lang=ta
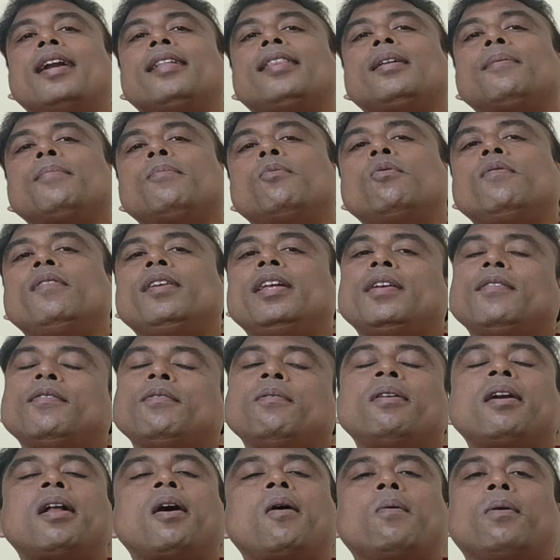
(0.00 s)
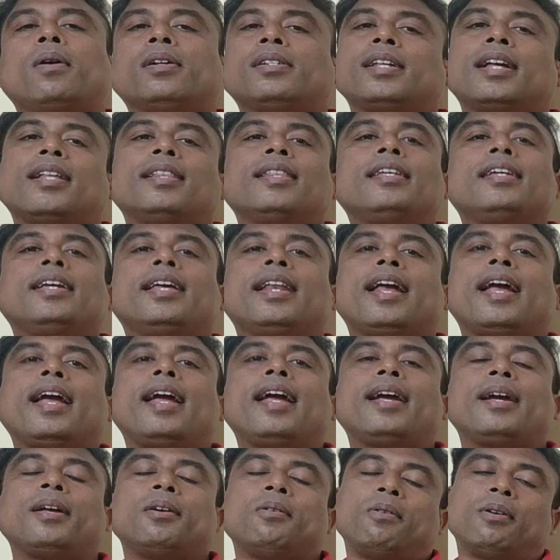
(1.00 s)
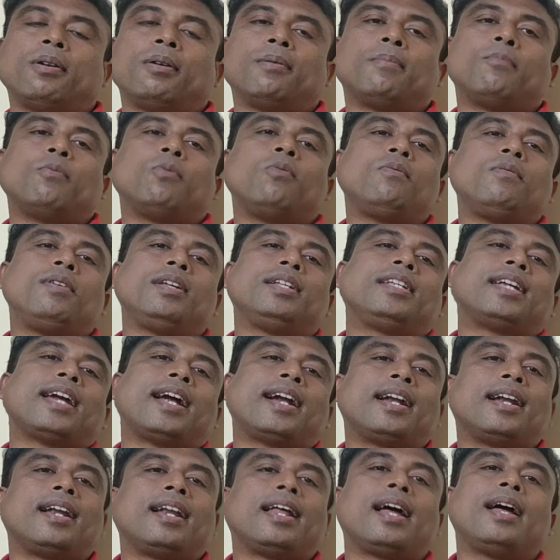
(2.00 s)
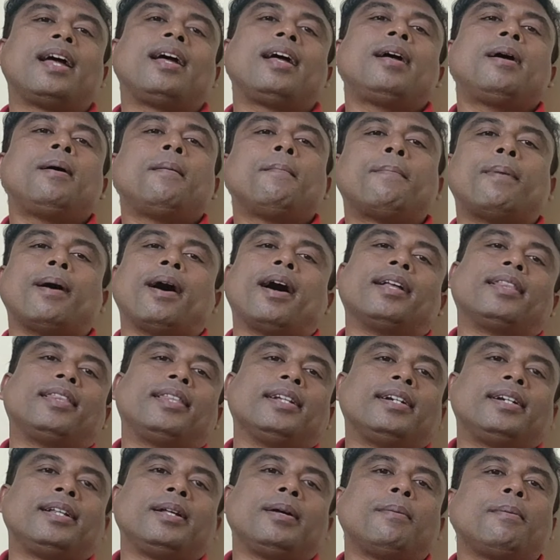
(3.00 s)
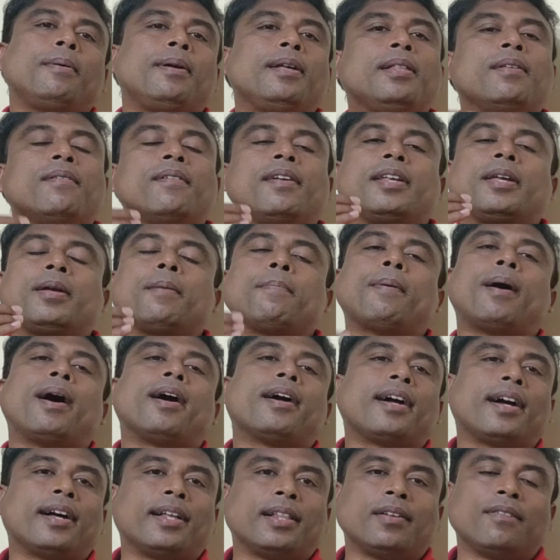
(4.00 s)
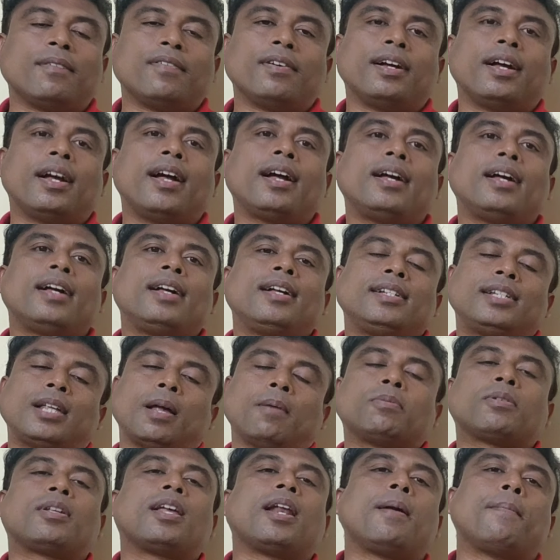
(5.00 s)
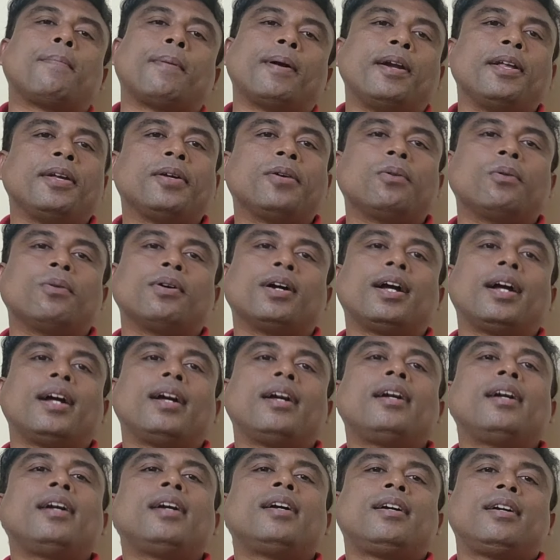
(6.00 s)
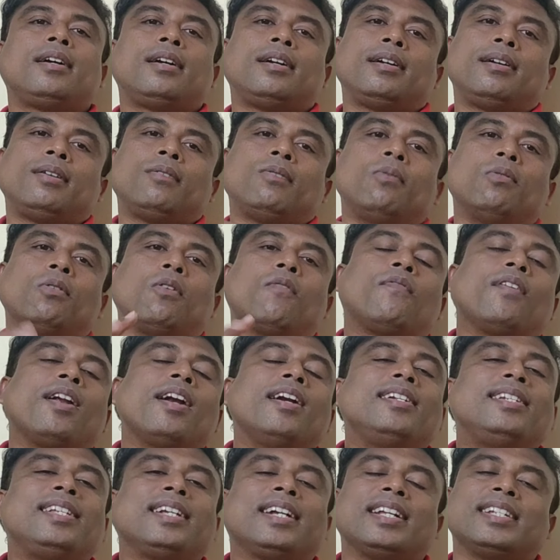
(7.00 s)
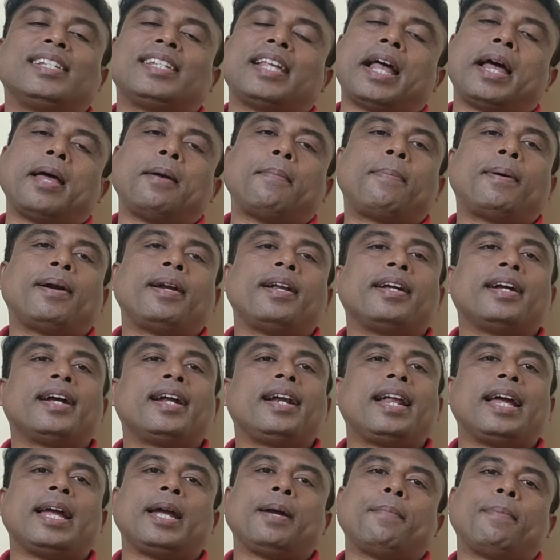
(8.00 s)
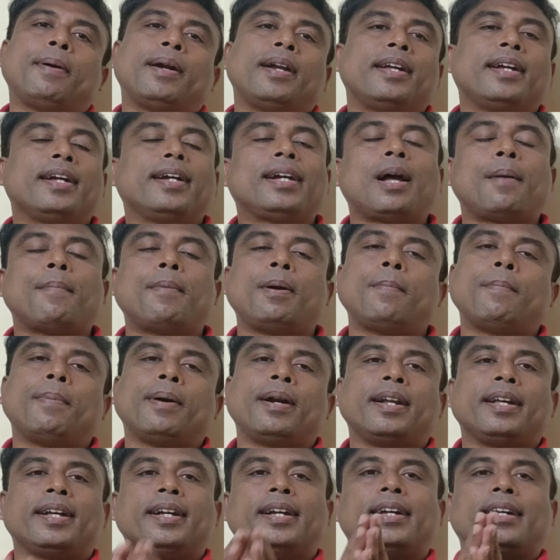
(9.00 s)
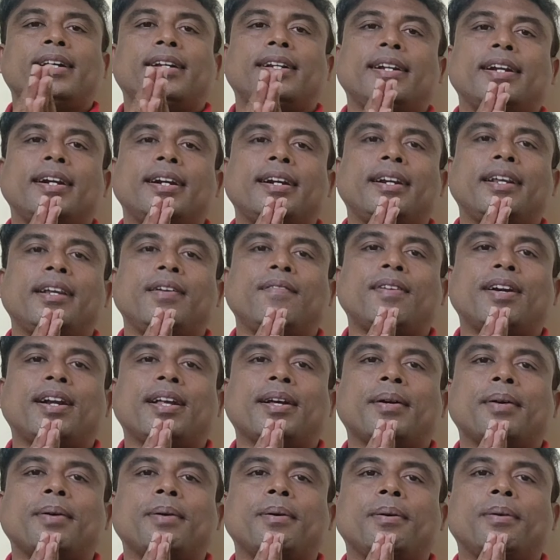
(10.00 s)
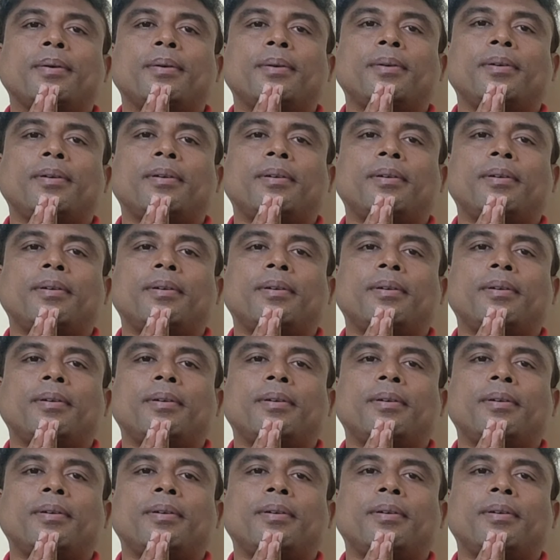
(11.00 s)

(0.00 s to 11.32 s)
அடுத்த மூவி ரிவ்யூவில் நான் உங்களை சந்திக்கிறேன் என்னோடய மூவி சேனலை பார்த்துட்டு இது வரைக்கும் பார்க்காதவங்க சப்ஸ்கிரைப் பண்ணிக்கோங்க உங்கள் ஃப்ரெண்ட்ஸுக்கு ஷேர் பண்ணுங்கள் லைக் பண்ணுங்கள் கமெண்ட் பண்ணுங்கள் நன்றி வணக்கம்